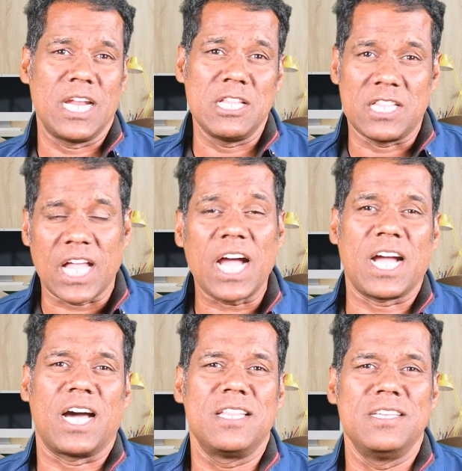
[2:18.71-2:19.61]
அல்லது
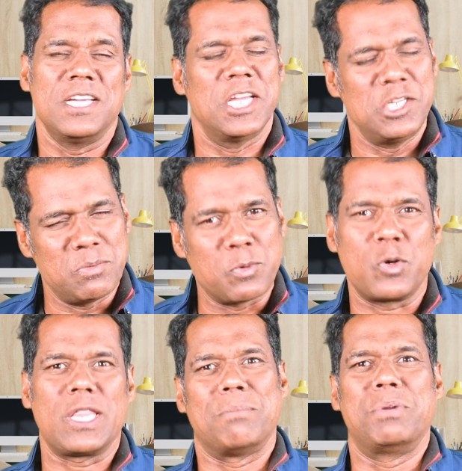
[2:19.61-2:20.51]
தாக்காது என்றும்
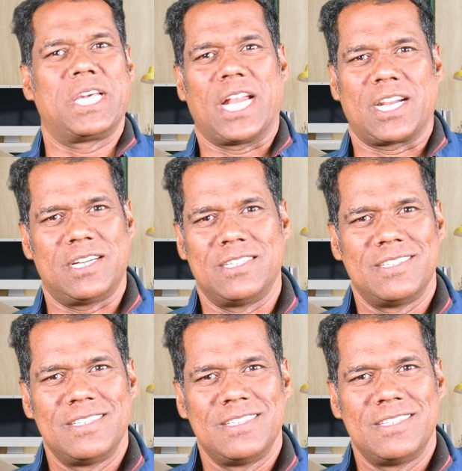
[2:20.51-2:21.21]
கூட நம்புகிறார்கள்